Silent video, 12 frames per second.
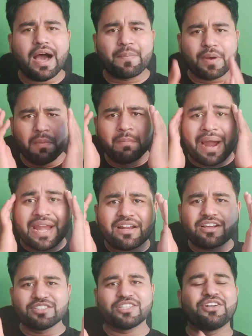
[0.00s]
आपका
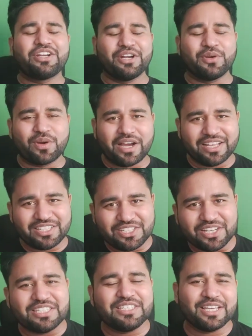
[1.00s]
माइंड कंसंट्रेट होगा
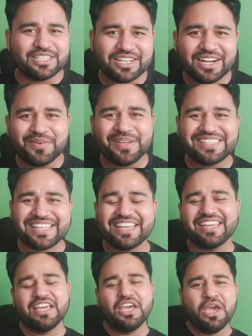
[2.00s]
अच्छा जी अच्छा एडवाइस है